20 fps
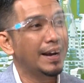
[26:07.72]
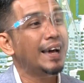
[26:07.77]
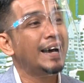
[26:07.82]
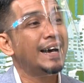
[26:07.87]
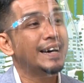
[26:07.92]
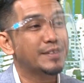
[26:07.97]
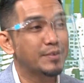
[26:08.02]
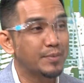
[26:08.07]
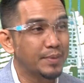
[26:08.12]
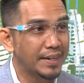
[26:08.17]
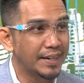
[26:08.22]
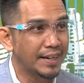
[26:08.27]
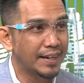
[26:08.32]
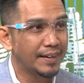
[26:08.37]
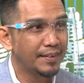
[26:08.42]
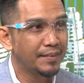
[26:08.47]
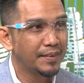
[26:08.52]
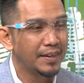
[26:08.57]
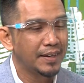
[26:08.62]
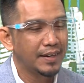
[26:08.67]
ยล่าสุด
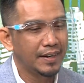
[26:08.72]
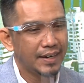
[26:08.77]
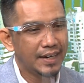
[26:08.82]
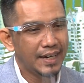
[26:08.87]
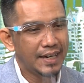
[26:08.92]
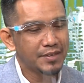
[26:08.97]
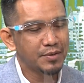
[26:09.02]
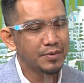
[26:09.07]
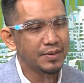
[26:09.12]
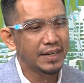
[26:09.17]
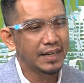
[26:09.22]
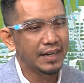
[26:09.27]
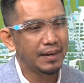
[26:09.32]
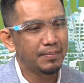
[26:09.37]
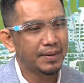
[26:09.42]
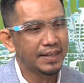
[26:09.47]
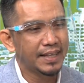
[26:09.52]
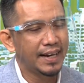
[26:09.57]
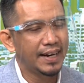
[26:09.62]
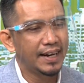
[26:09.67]
เนี่ย
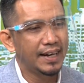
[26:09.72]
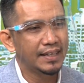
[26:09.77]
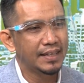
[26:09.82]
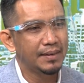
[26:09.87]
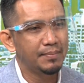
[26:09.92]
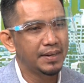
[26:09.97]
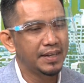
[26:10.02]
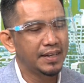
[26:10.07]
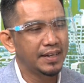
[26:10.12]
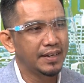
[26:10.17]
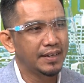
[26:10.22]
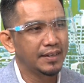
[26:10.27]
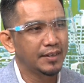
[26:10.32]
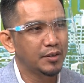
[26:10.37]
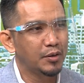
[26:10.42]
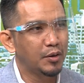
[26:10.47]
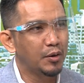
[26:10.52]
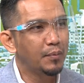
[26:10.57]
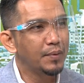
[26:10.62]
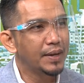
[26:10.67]
ประธานาธิบดี
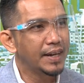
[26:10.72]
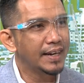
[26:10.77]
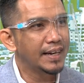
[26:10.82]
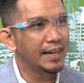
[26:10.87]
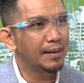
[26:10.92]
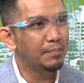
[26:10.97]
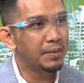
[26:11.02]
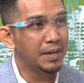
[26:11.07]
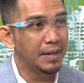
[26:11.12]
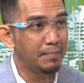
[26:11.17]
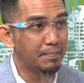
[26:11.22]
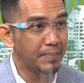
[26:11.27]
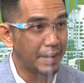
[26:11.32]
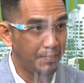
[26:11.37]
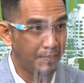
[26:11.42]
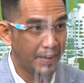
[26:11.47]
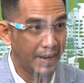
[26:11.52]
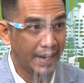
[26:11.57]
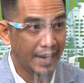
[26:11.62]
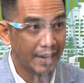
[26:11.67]
โจโควีเนี่ยเพิ่งป
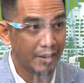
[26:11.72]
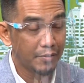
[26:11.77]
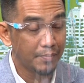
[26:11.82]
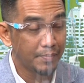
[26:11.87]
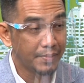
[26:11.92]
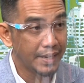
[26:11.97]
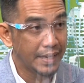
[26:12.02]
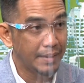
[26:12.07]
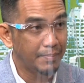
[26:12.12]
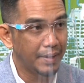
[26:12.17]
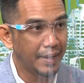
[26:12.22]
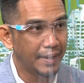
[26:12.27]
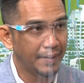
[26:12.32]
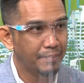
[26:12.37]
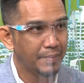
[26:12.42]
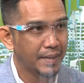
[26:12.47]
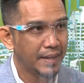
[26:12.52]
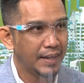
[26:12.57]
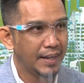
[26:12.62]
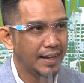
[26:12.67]
รับคณะรัฐมนตรีไป
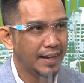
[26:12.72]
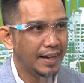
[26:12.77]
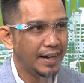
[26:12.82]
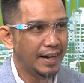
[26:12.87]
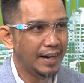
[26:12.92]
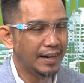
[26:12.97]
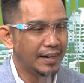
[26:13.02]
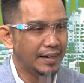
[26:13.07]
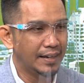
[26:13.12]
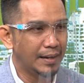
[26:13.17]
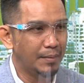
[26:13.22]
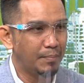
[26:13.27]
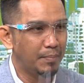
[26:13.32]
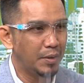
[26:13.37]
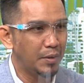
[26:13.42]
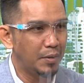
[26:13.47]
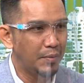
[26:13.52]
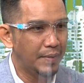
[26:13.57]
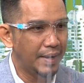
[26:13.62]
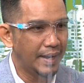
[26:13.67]

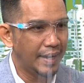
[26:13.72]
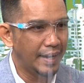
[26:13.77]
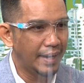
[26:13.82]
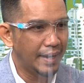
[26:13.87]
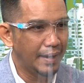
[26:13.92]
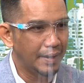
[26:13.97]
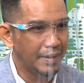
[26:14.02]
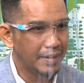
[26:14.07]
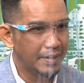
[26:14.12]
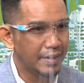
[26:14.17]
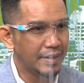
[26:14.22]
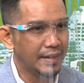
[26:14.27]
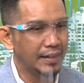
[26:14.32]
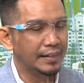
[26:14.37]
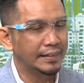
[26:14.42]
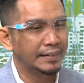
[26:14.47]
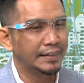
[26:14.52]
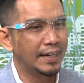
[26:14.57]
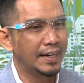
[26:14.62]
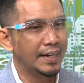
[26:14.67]
เพราะว่า
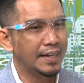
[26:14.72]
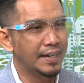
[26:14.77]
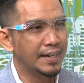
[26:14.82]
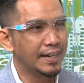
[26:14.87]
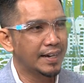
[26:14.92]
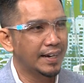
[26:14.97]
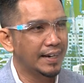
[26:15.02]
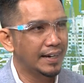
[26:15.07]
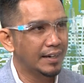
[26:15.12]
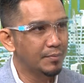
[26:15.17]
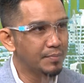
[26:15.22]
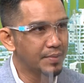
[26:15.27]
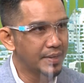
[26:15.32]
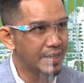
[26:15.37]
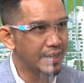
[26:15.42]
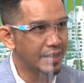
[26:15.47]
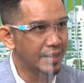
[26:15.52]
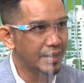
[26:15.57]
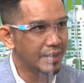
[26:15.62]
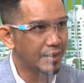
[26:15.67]
ในคณะรัฐมน
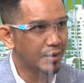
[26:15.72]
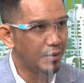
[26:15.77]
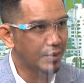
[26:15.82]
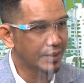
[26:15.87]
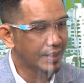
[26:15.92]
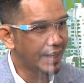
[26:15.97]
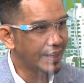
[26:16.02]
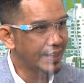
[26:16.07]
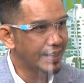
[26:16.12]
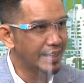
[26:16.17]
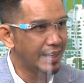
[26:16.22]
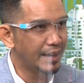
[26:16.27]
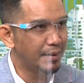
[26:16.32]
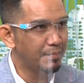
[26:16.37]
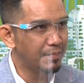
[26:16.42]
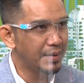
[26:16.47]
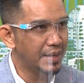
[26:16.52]
ตรีของท่านเนี่ย